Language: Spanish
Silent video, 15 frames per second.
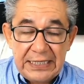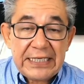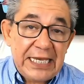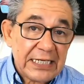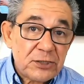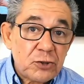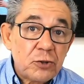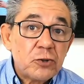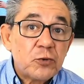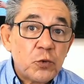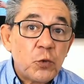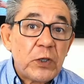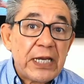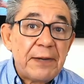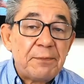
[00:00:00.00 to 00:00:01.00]
Y esto
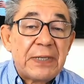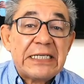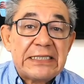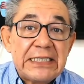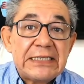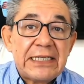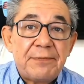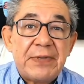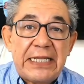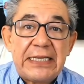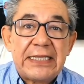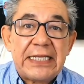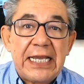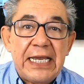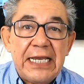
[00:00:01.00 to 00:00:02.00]
surge
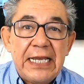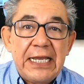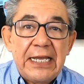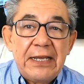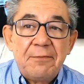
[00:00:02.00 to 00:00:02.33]
precisamente